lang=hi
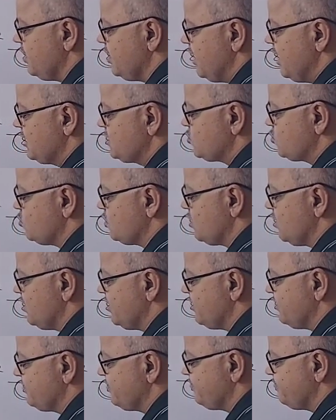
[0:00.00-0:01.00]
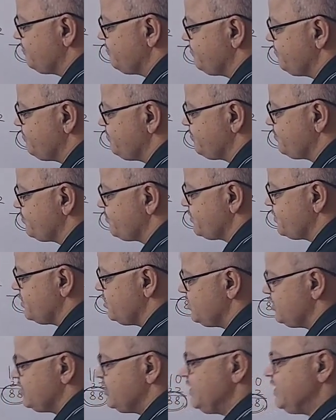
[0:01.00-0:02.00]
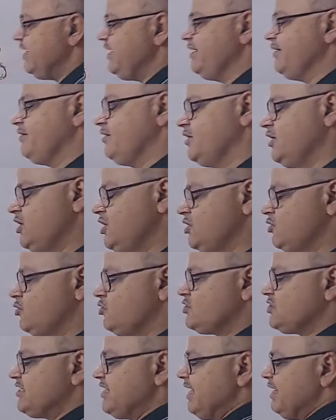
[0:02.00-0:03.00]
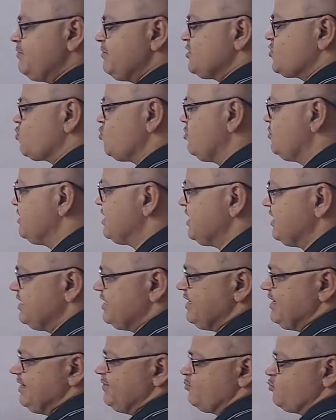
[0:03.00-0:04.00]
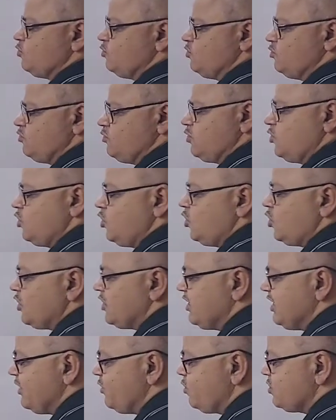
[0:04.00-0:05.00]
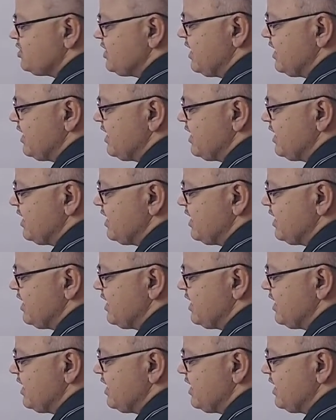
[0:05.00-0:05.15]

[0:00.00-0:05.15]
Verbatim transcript: लॉस हो गया ठीक है तो सेम इसको भी करना है हमको ये हो